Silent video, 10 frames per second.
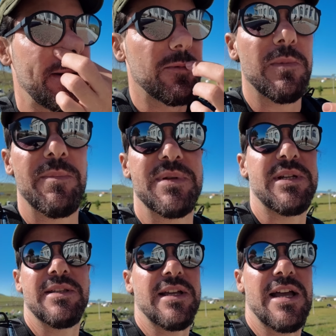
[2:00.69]
uma
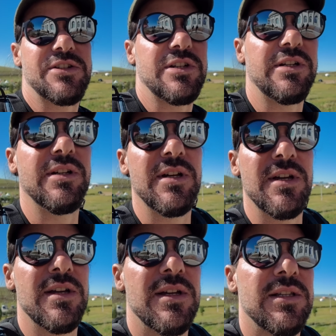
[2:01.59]
porcentagem
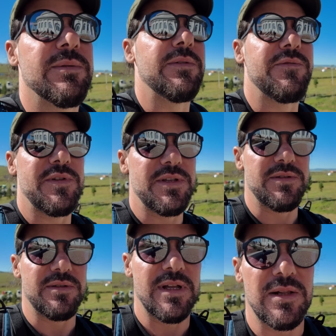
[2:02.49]
de
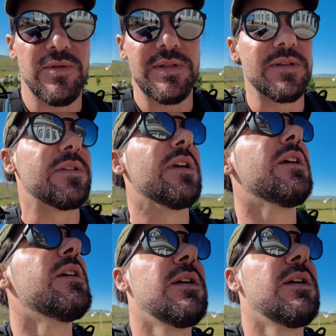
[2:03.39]
benefício e tal, coisa assim.